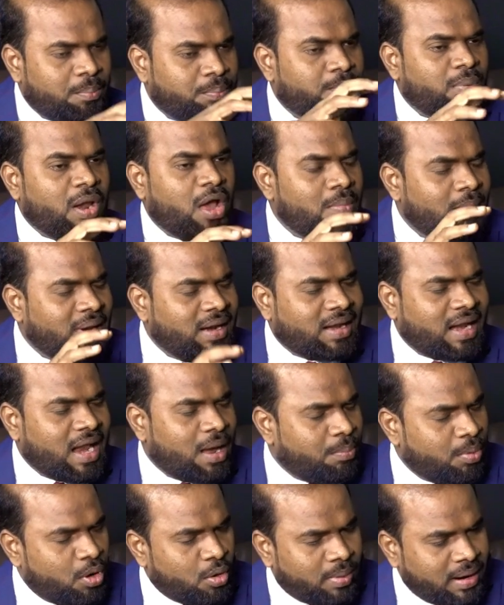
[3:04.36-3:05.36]
ఎంప్లాయ్మెంట్
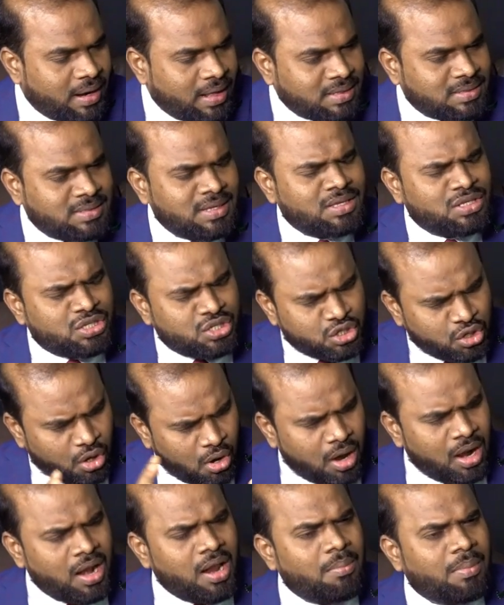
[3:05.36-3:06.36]
ట్రాప్లో పడేసి
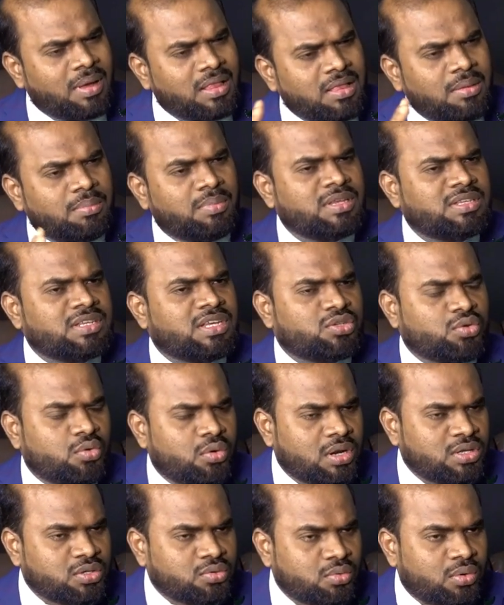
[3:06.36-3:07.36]
చాలామంది బిజినెస్
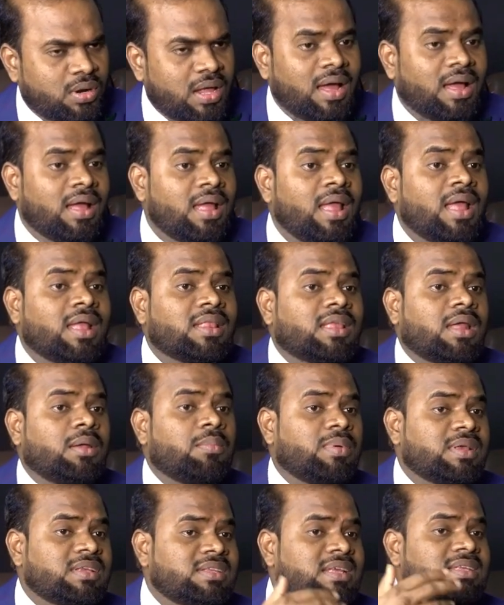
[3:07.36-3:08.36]
ఓనర్స్ కూడా తన
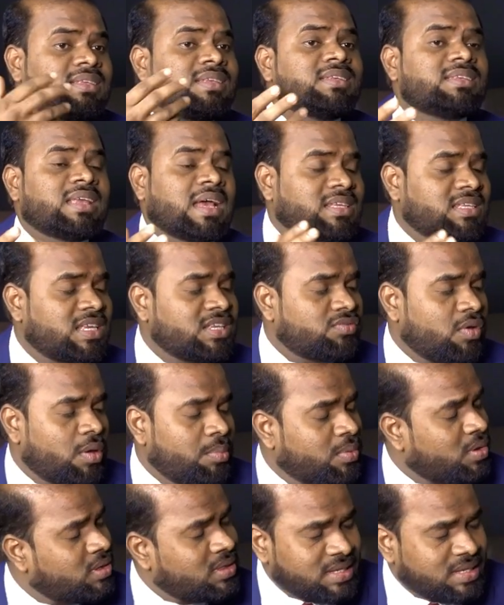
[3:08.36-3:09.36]
బిజినెస్ని సక్సెస్ వైపుగా